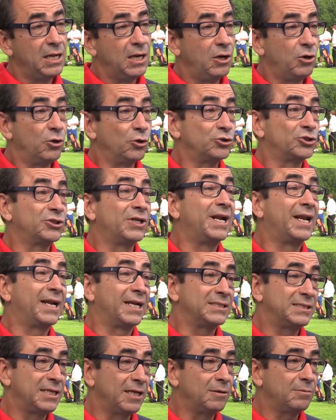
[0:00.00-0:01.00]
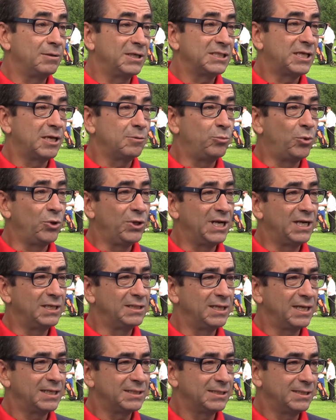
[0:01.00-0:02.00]
las reservas que
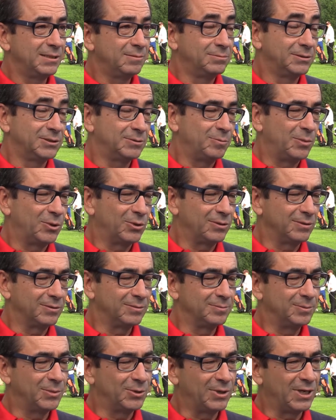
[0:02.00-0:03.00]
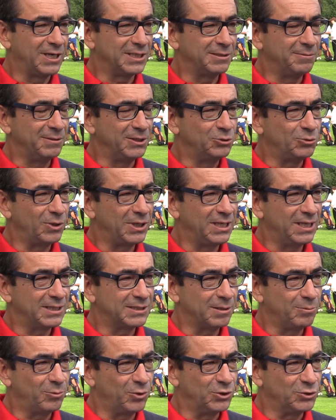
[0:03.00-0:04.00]
pudieran darse pues, por, las
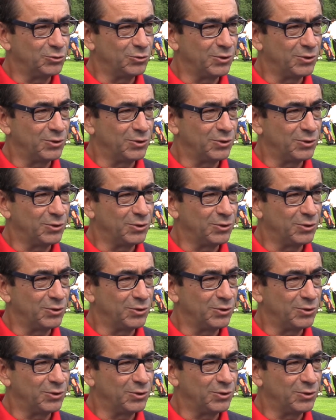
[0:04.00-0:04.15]
eventualidades que pueden